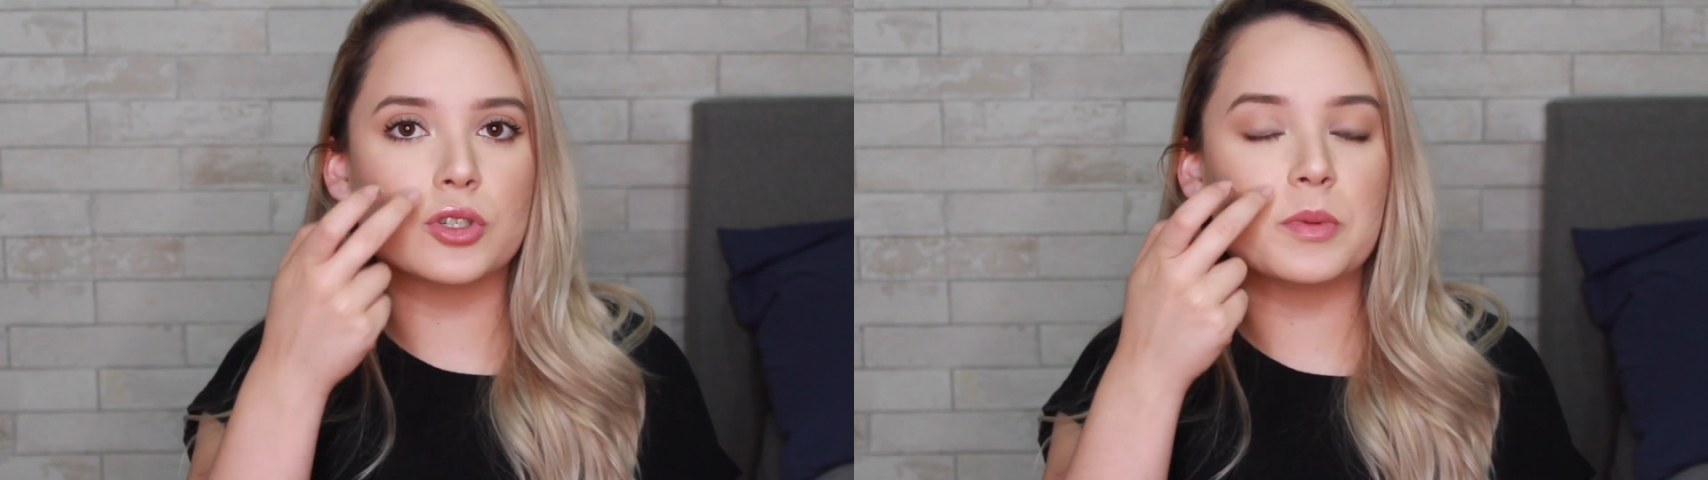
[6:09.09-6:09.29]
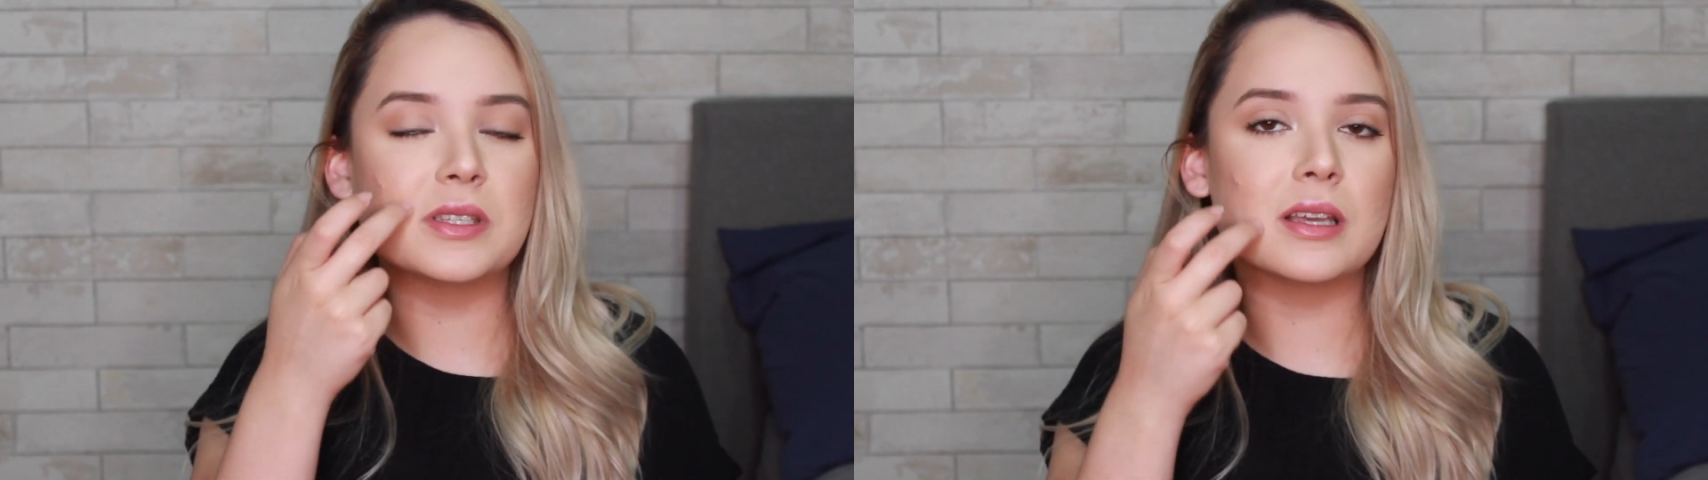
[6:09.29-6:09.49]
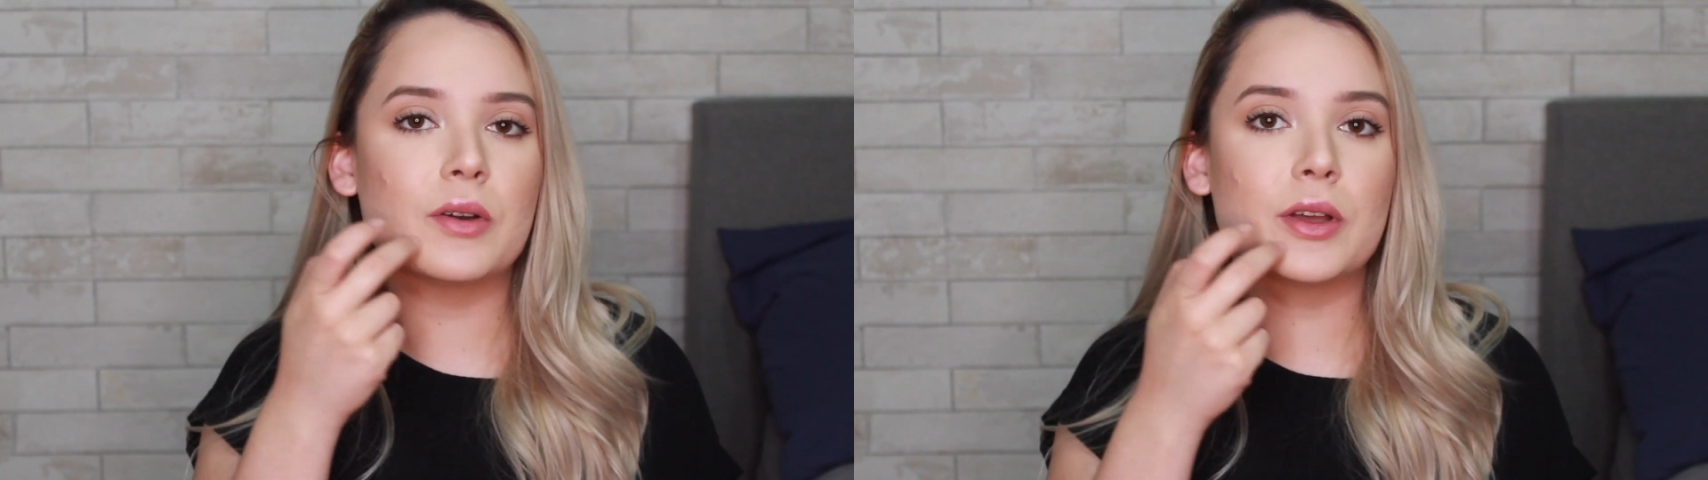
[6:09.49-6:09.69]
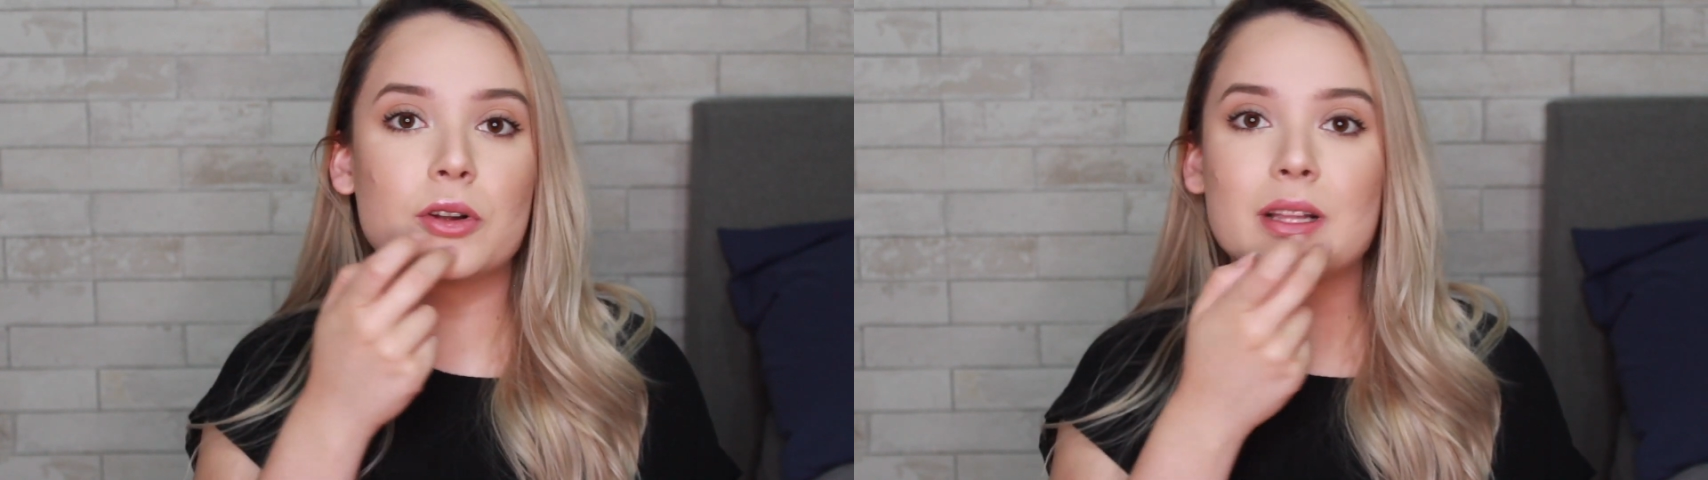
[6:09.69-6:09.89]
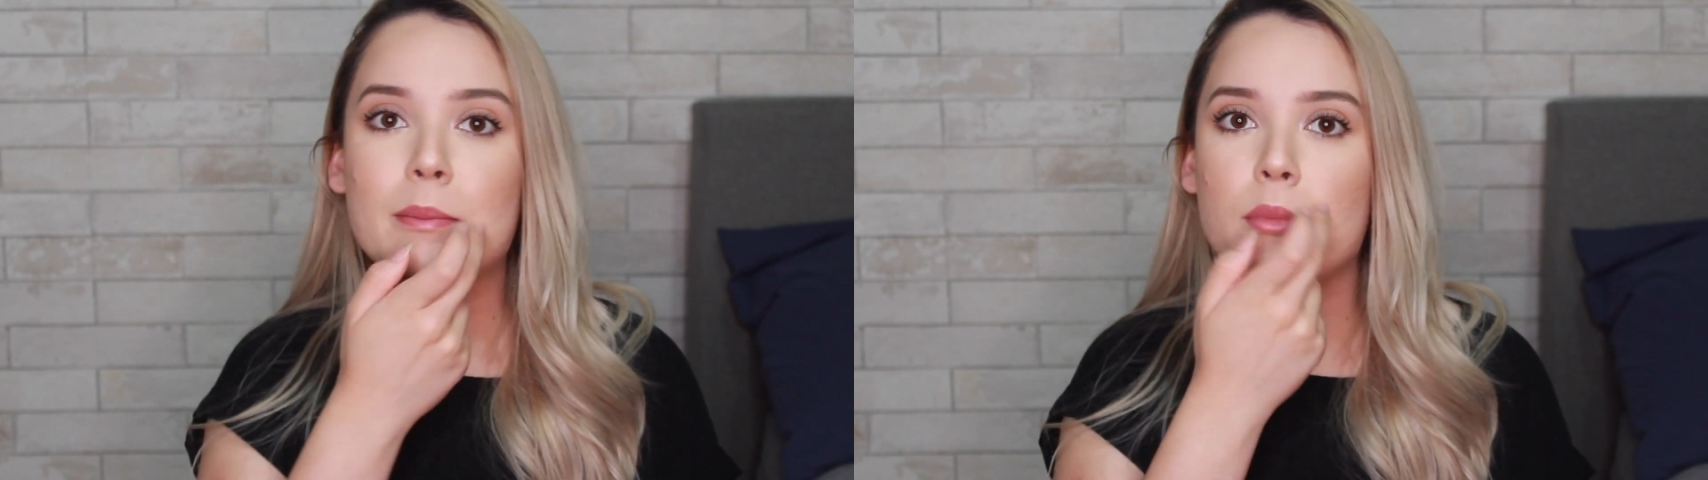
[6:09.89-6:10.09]
tipo assim, ao
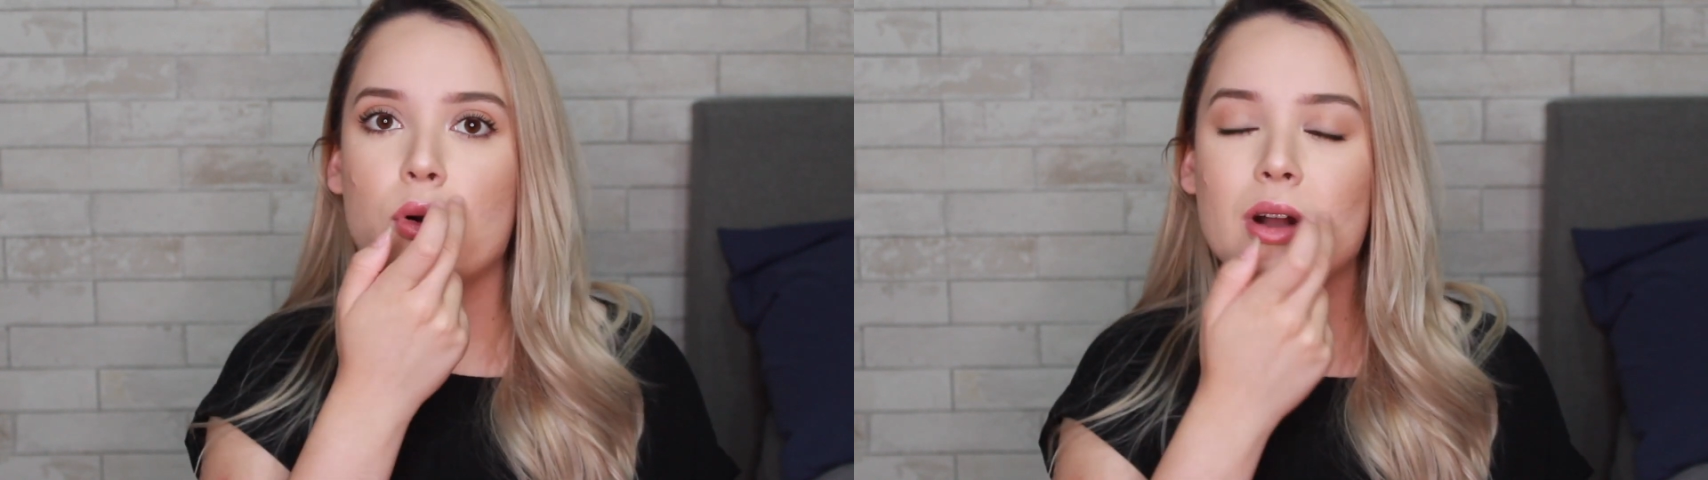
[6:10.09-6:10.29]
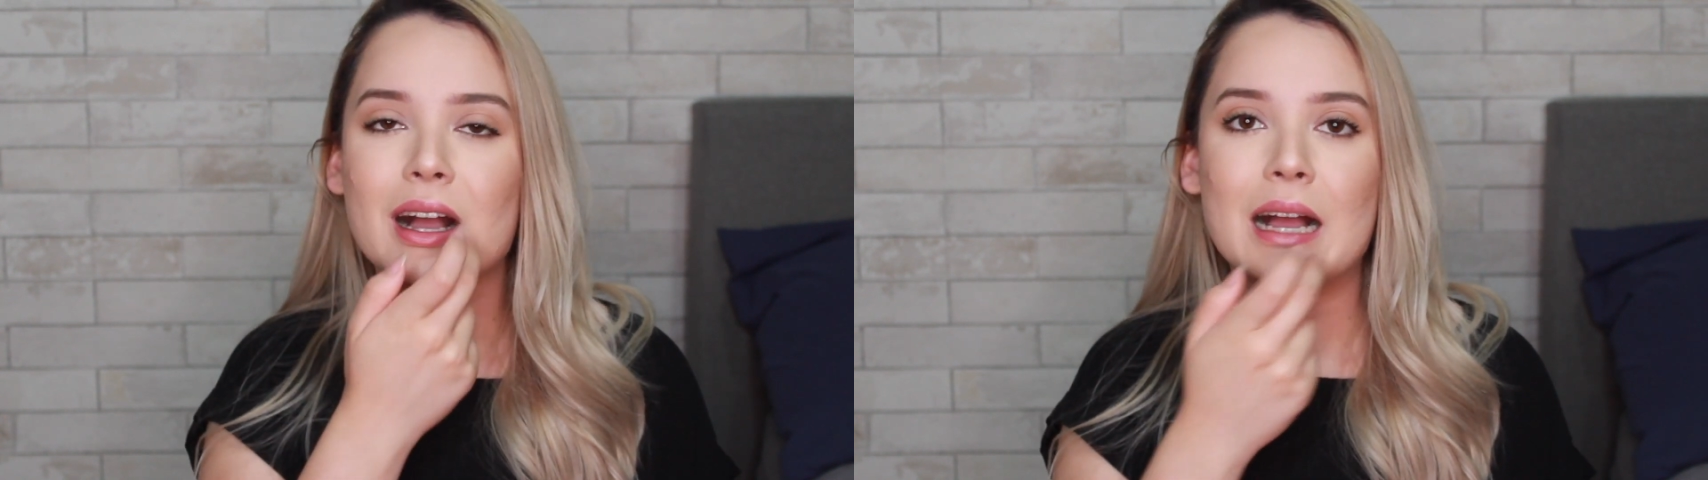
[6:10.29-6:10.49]
redor da boca